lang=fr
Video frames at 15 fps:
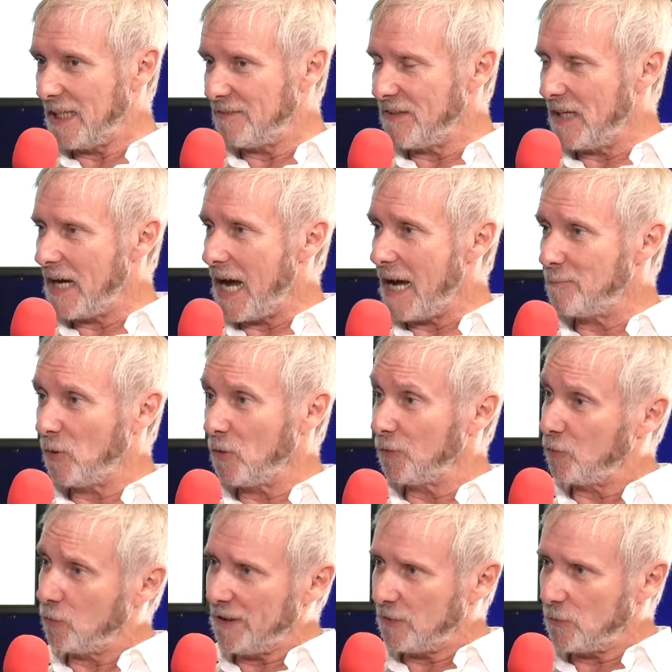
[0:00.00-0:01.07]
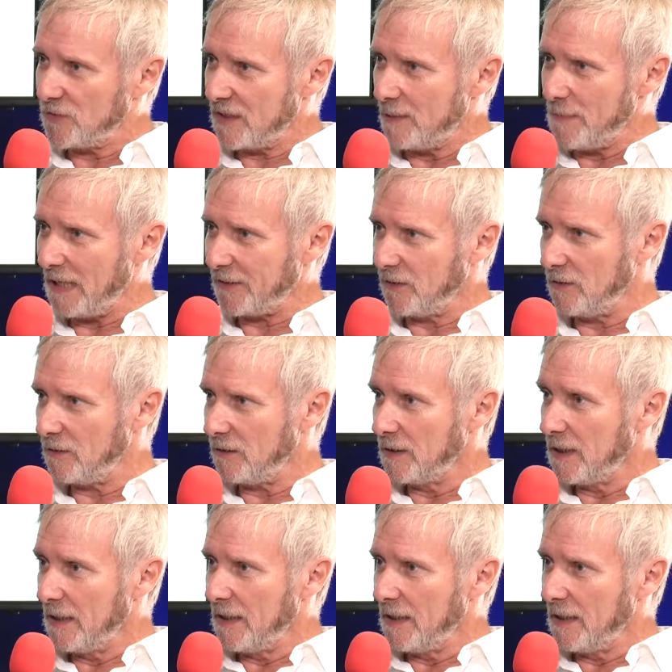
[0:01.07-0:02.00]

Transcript: va apprendre tous les dossiers par cœur